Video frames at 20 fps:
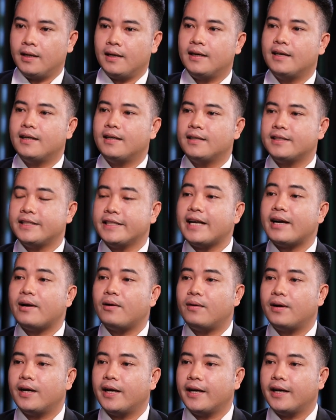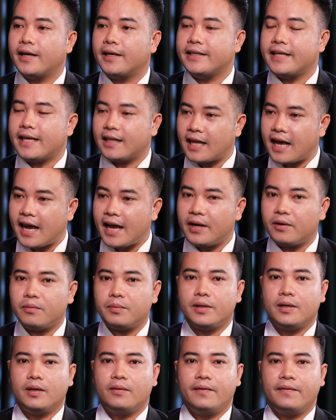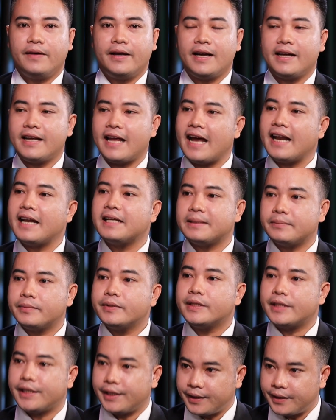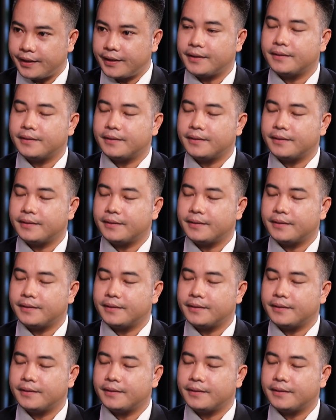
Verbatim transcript: À, xin chào à, Giang Thái cũng như là quý vị khán giả đang xem chương trình.